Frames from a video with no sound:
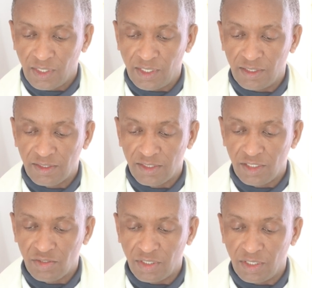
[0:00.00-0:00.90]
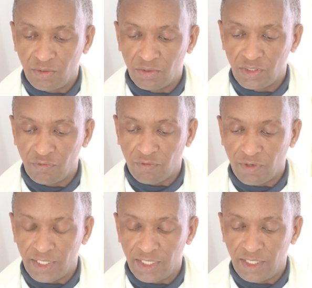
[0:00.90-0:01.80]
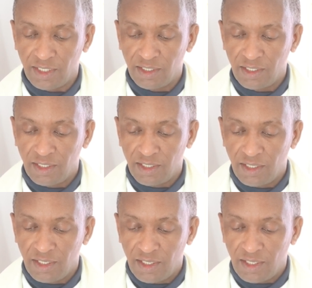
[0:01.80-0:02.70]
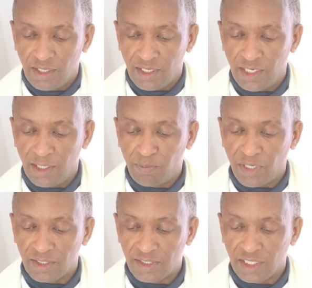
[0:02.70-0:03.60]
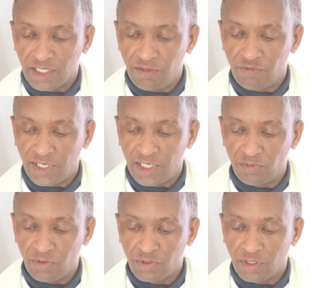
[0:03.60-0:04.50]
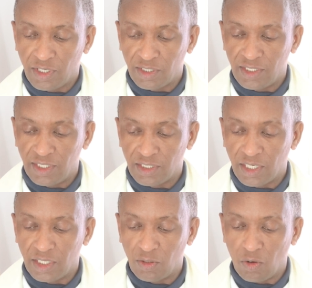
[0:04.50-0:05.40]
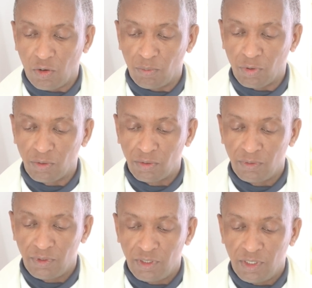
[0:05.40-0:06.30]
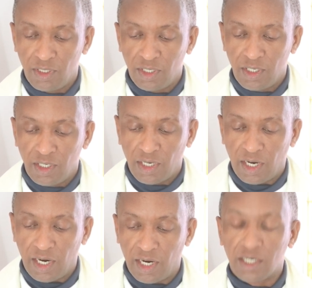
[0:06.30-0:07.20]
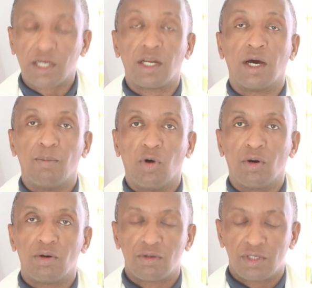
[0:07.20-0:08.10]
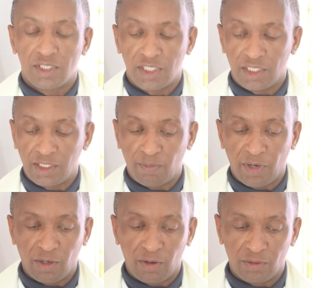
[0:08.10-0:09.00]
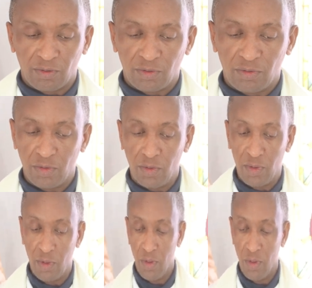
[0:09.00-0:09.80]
Ainsi selon dévoilées les pensées qui viennent du cœur d'un grand nombre. Acclamons cette parole de Dieu.